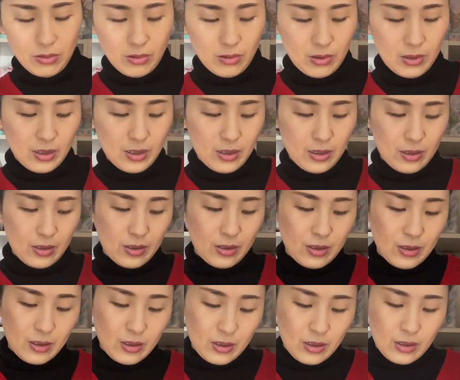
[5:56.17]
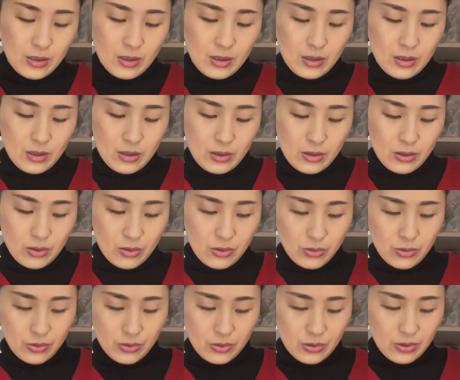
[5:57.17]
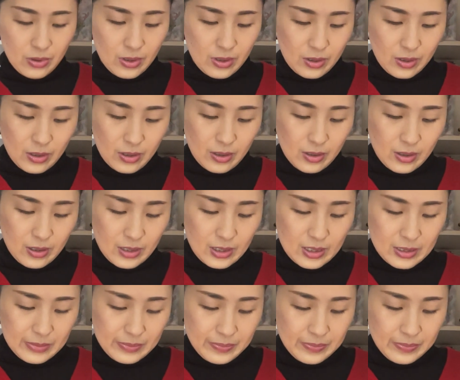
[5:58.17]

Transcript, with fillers: で続いてが